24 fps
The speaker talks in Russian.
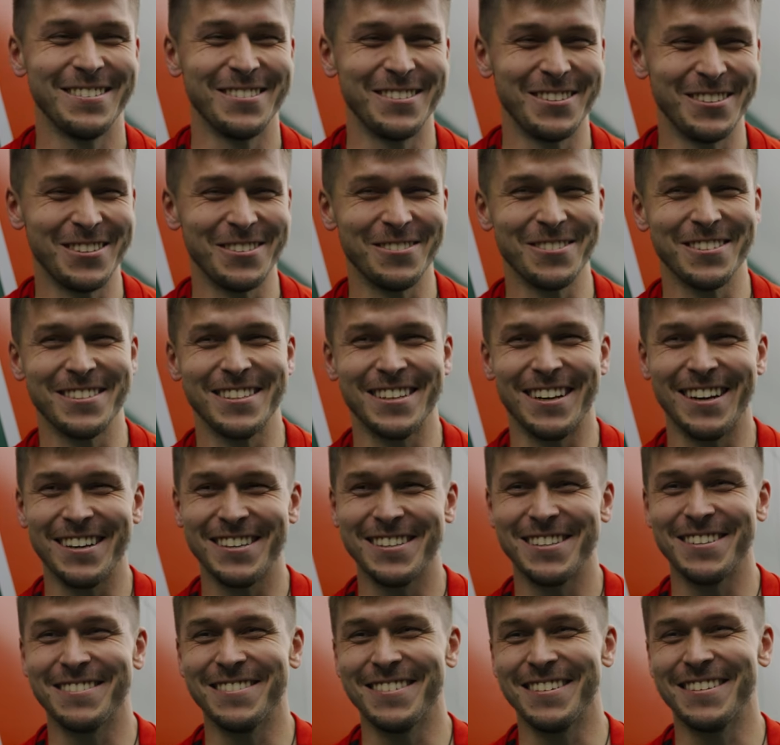но ну, ничего
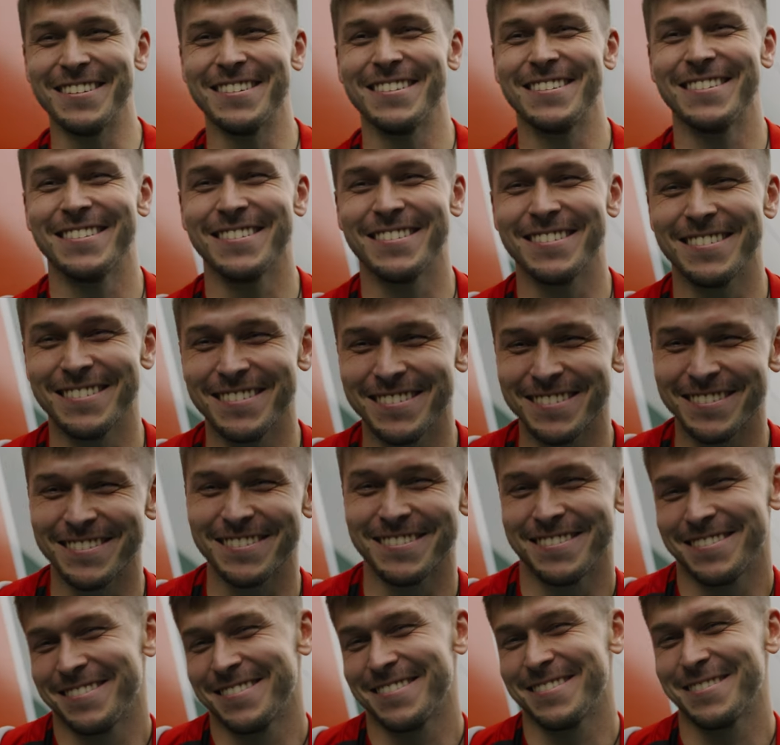страшного,
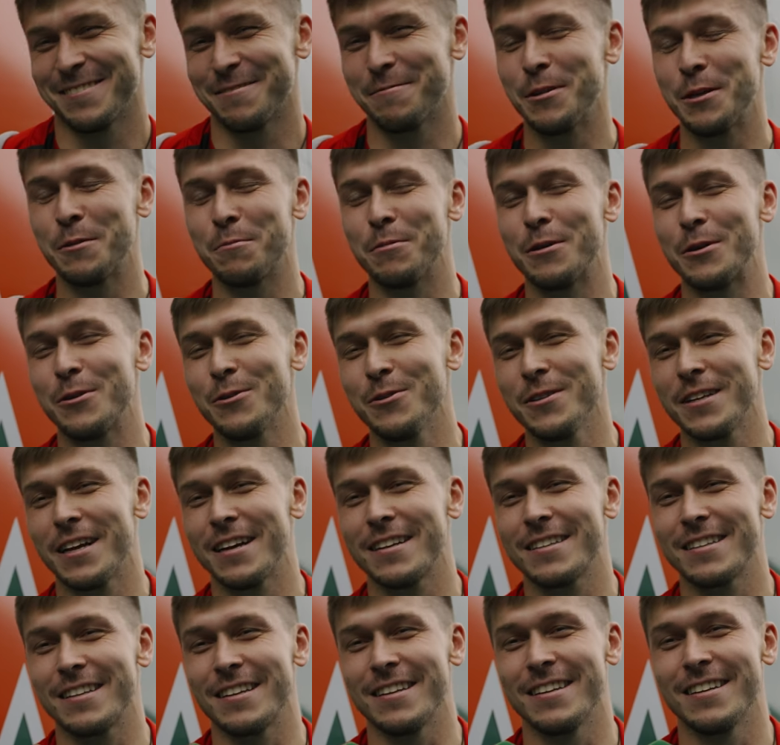переборол
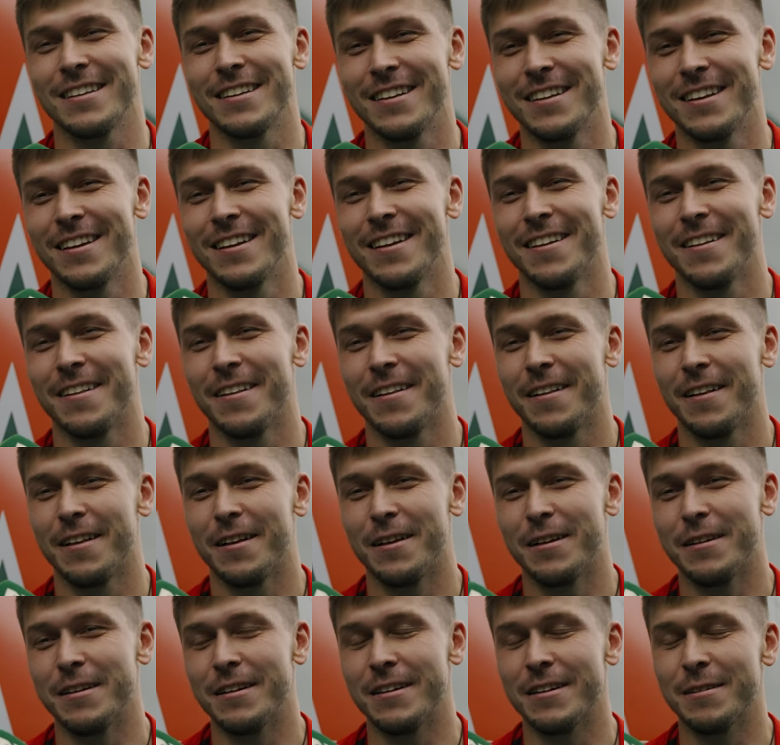как-то.
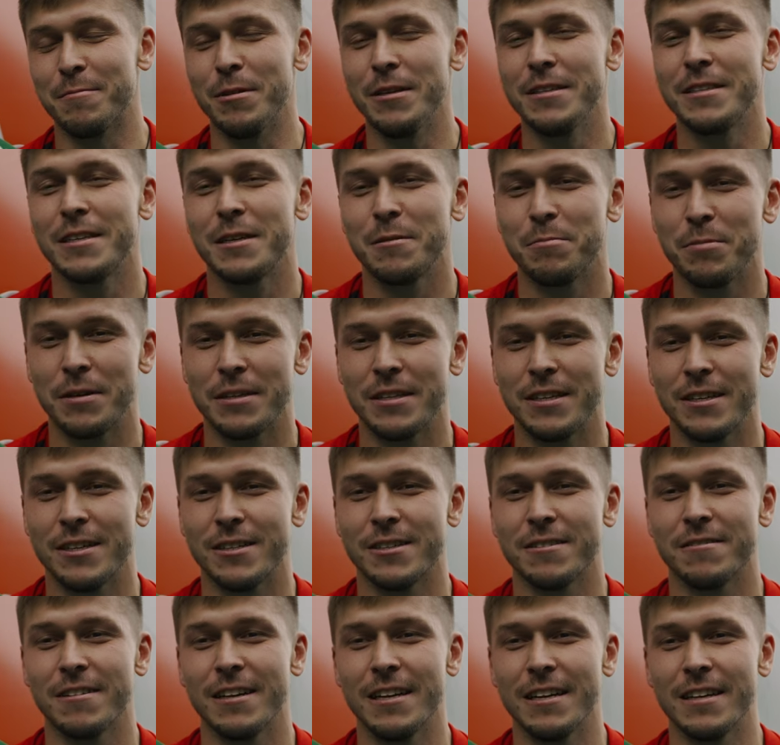Э, близкие
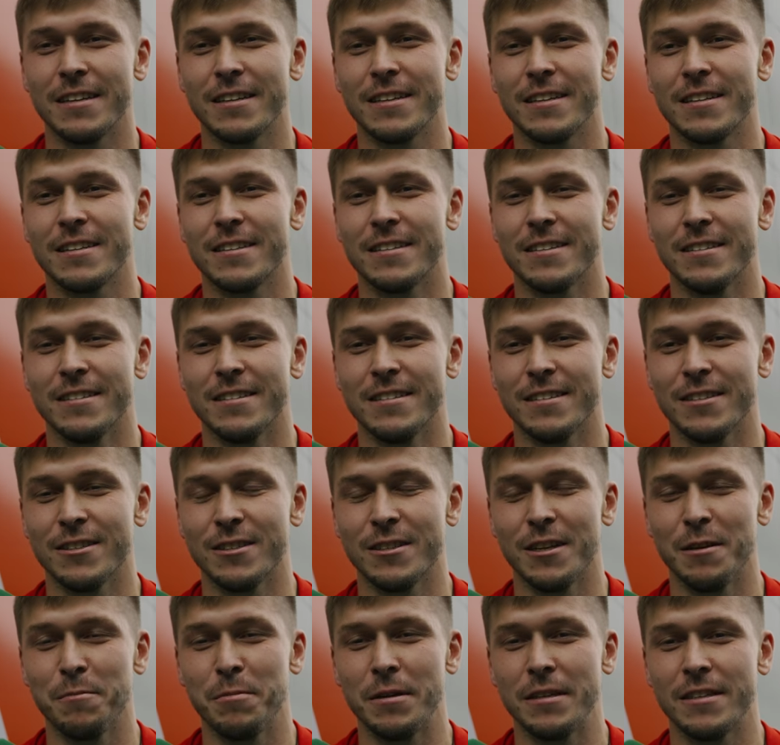поддерживали, э,
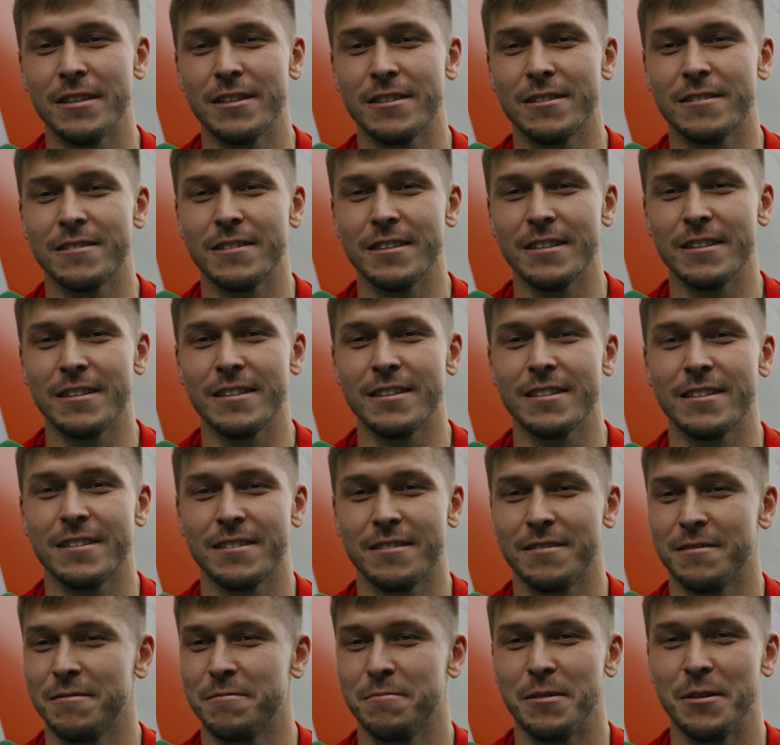жена поддерживала,
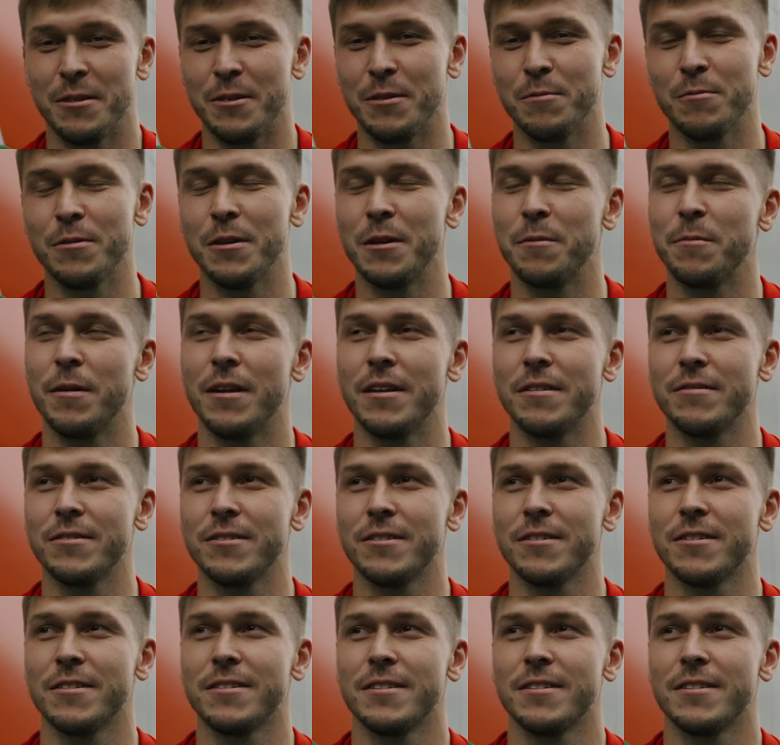поэтому нормально все.